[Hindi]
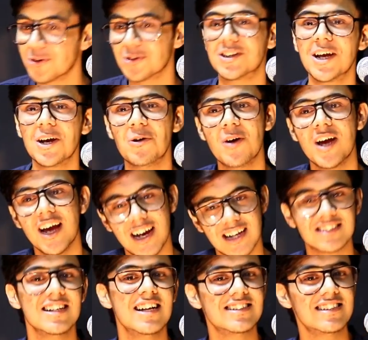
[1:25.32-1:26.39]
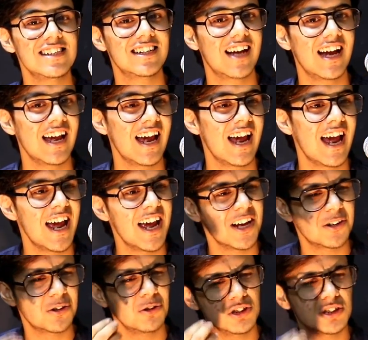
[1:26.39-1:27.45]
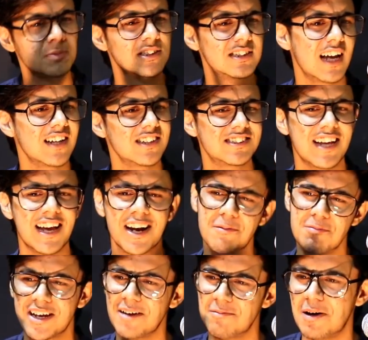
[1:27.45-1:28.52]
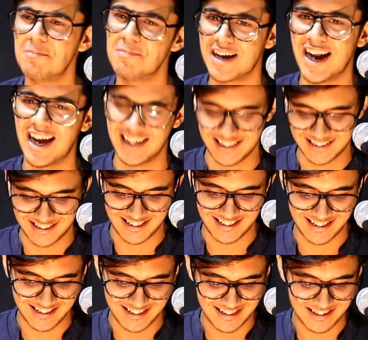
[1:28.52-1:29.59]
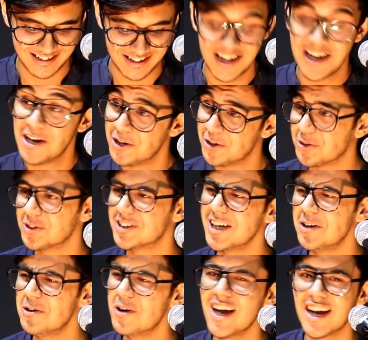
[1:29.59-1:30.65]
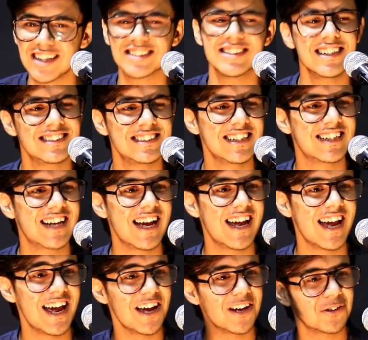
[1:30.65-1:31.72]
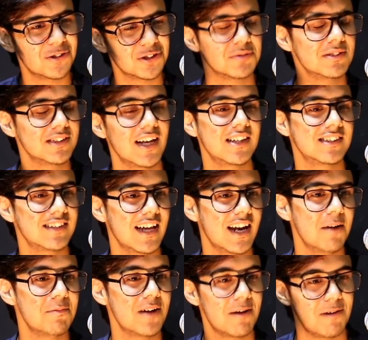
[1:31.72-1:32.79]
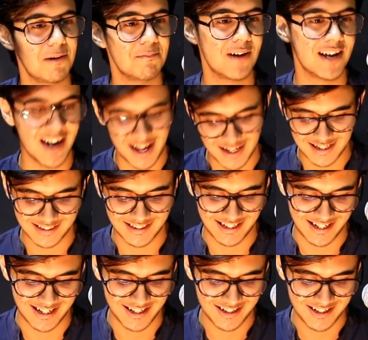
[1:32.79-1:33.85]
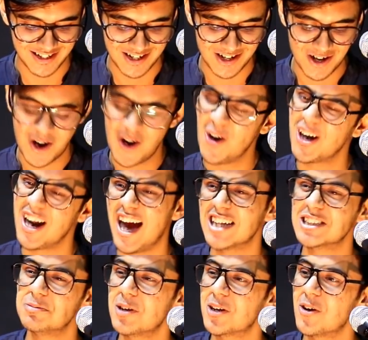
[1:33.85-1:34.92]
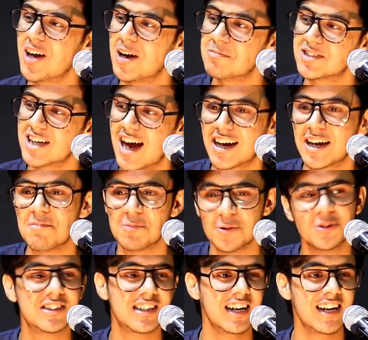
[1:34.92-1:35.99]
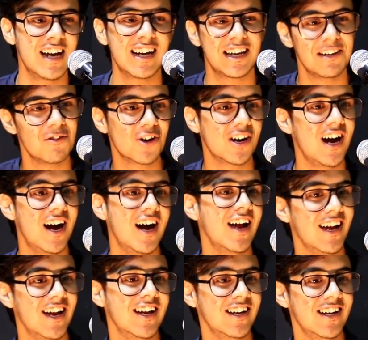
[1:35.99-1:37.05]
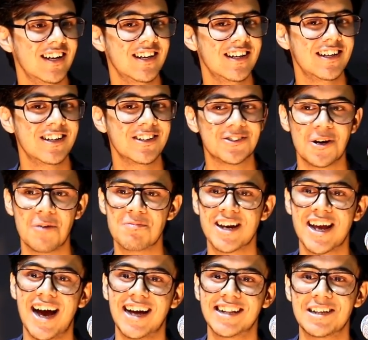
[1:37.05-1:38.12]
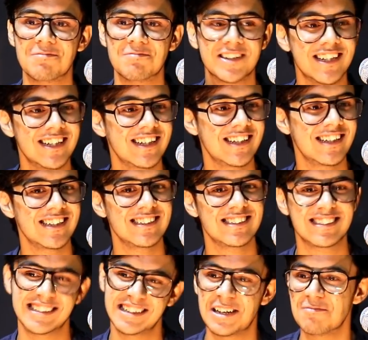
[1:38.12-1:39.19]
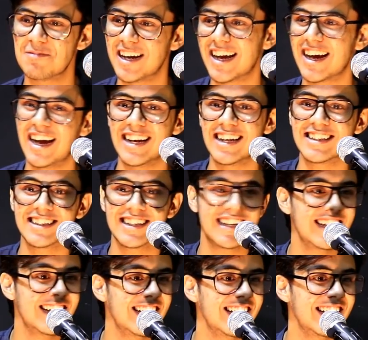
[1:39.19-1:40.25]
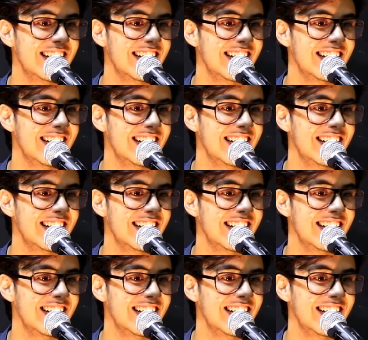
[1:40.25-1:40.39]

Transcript: रोते हुए हंसना सीख गए हैं खुश मिसाज चेहरा भी अब हम बना लेते हैं रोते हुए हंसना सीख गए हैं खुश मिजाज चेहरा भी अब हम बना लेते हैं और आज भी कोई हमसे आके पूछ लेना कि वो कहाँ है तो अपने हाथ अपने सीने पे लगा लेते हैं